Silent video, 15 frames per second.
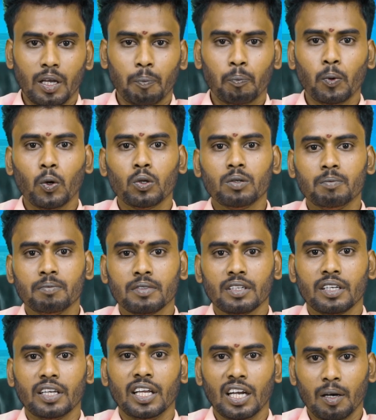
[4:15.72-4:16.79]
எப்போதும்
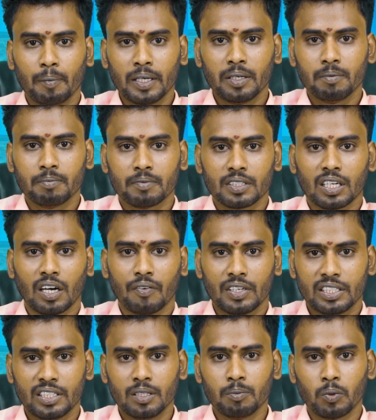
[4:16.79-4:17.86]
இளமையும்
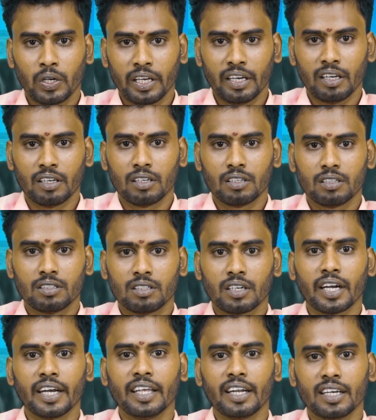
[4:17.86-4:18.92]
கவர்ச்சியும் உடைய
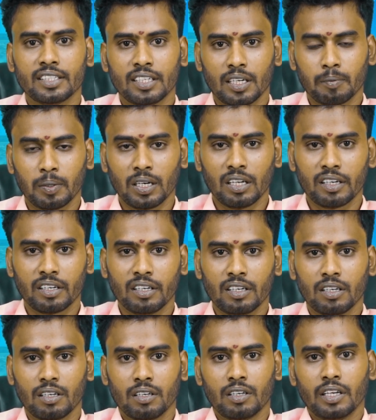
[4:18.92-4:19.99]
கன்னிராசி அன்பர்களுக்கு
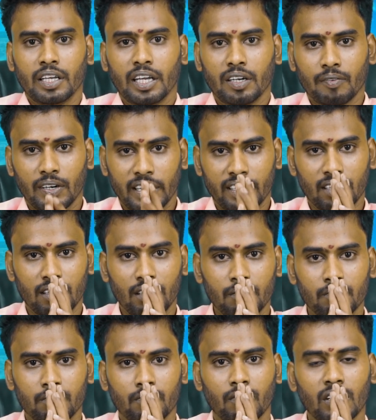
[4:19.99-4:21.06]
என்
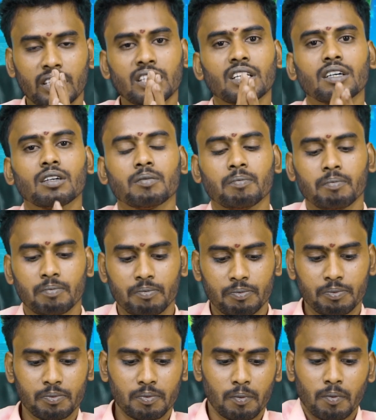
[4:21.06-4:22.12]
வணக்கங்களும் வாழ்த்துக்களும்
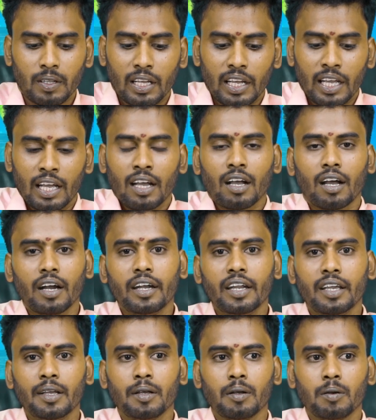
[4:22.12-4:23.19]

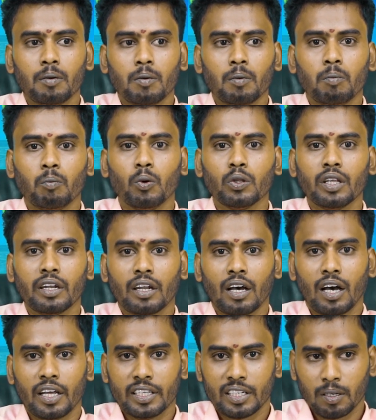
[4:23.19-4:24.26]
கன்னி புதன்
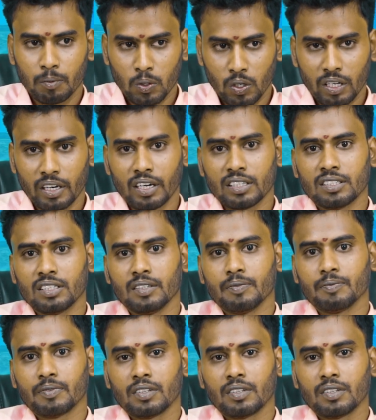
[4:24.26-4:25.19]
ஆதிக்கம் கொண்ட ராசி